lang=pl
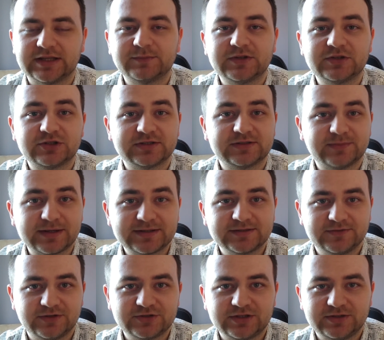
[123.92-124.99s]
Tam też jest
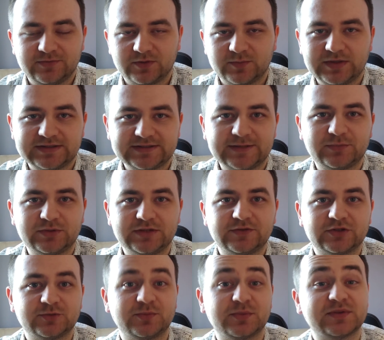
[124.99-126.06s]
bardzo ważna informacja,
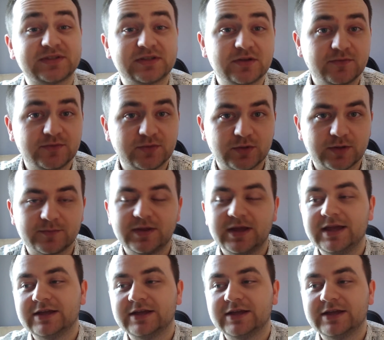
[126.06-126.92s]
ponieważ postanowiłem,